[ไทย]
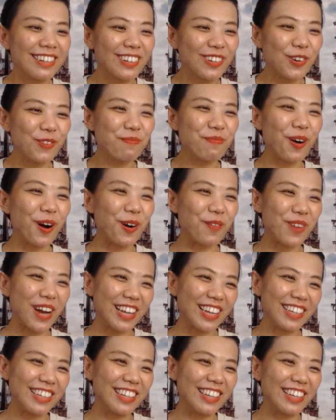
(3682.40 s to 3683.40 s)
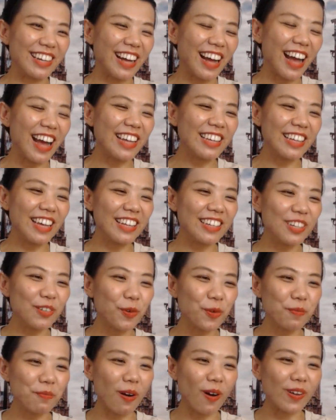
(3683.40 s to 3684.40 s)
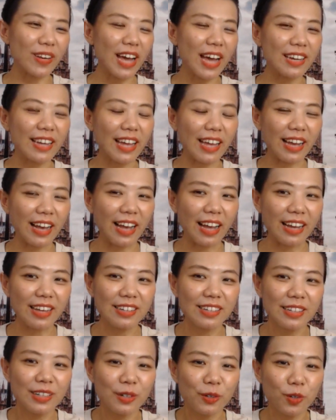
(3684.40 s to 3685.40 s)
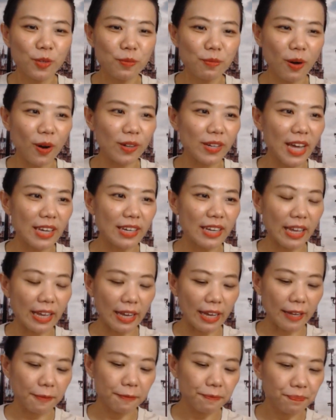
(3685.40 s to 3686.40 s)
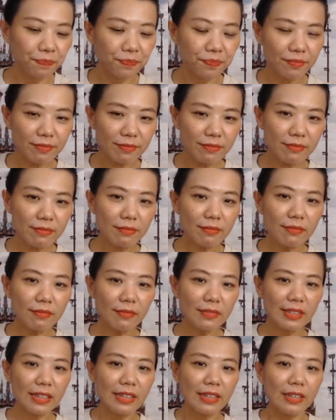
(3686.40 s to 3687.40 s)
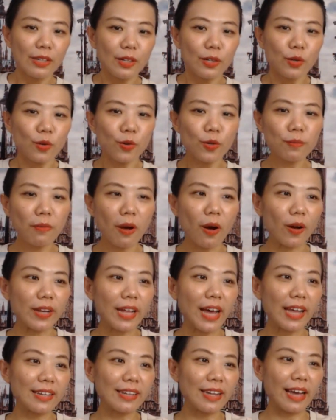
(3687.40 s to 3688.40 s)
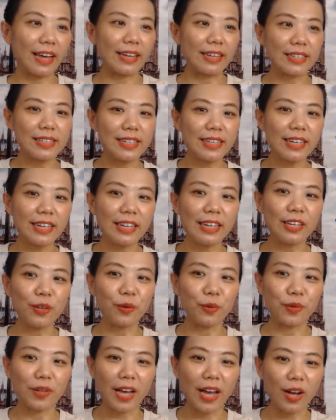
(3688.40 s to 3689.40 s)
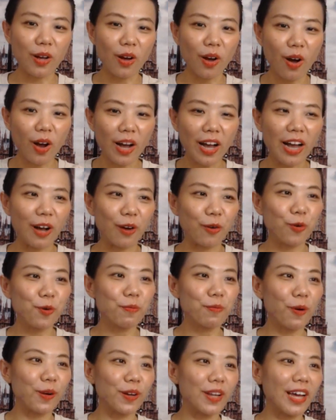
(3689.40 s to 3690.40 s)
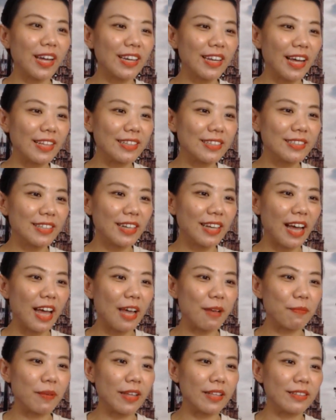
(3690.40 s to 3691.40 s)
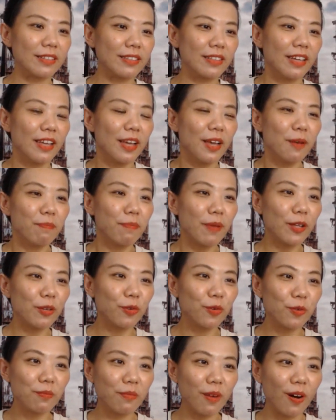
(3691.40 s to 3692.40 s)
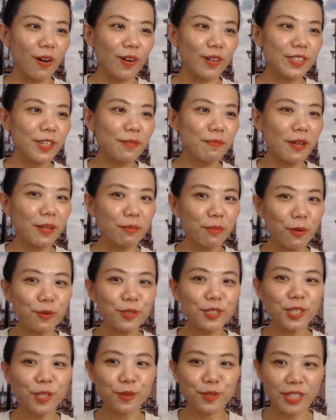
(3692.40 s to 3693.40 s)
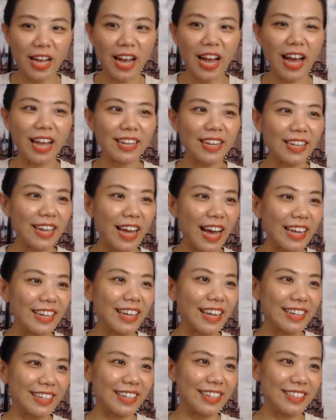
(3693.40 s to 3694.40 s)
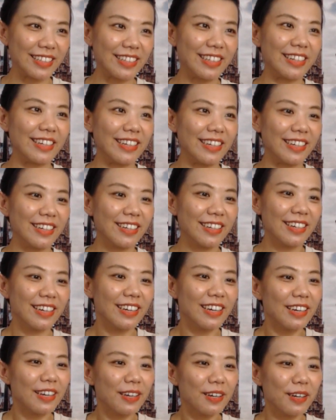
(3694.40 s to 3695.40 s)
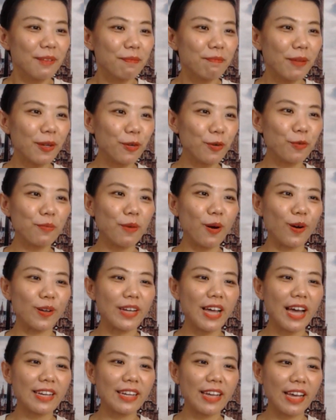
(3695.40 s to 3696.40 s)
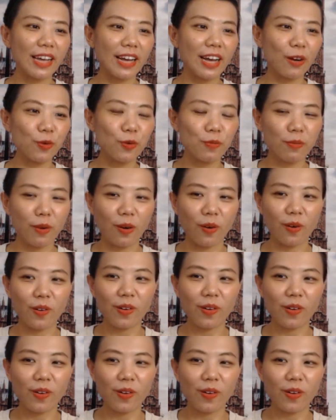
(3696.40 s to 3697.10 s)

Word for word: คุณหมอมาทันทีนะคะอันนี้คุณหมอด้านไหนคะคุณหมอด้านไหนคะคุณหมอท่านไหนที่อยู่หน้ากล้องค่ะคุณหมอท่านนั้นจะกลายเป็นเป็นคุณหมอที่เป็นผู้เชี่ยวชาญในด้านนั้นทันทีเป็นคุณหมอด้านไหนคะคุณหมอ